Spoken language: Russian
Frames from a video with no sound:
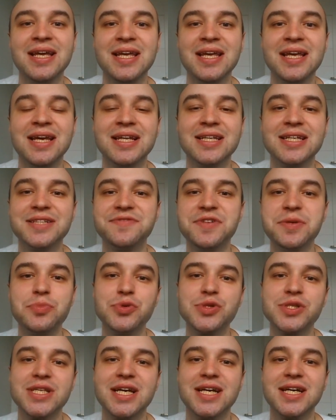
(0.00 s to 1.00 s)
и этот
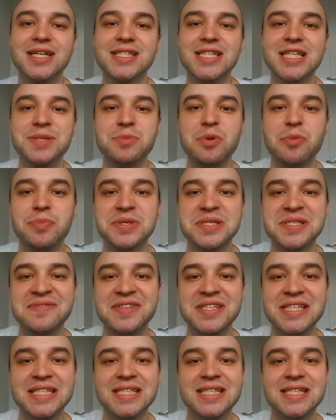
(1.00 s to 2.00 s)
выпуск я хотел бы
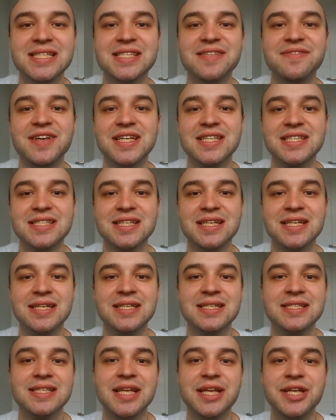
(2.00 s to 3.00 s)
посвятить известной
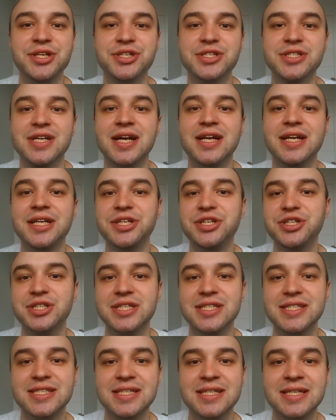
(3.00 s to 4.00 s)
исторической
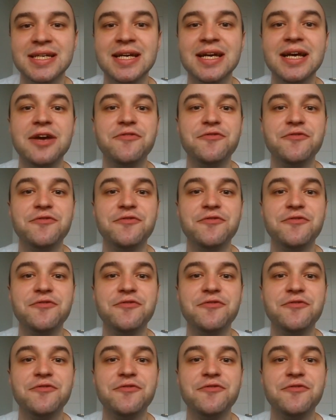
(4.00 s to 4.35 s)
личности,